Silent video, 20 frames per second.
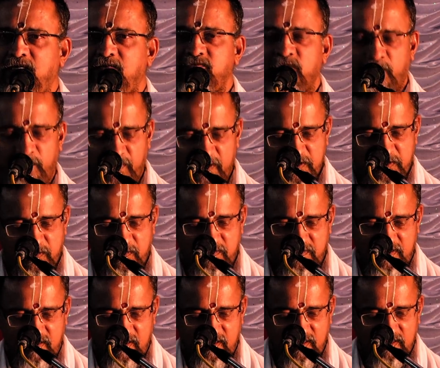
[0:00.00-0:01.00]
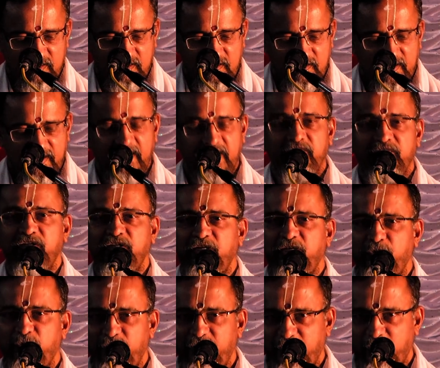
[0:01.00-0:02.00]
அவள் அப்பா சொல்கிறார்
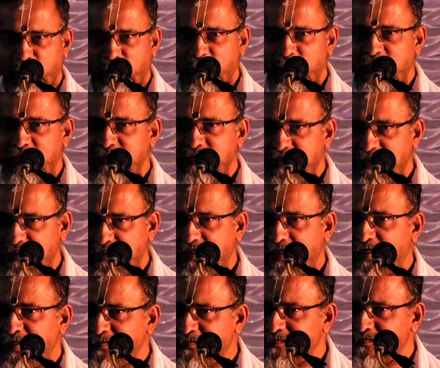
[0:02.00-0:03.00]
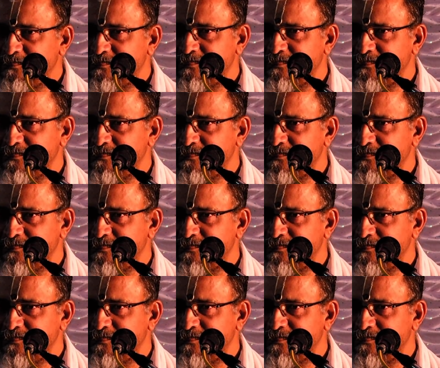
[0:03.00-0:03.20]
தேவரீருடைய குழந்தை தான்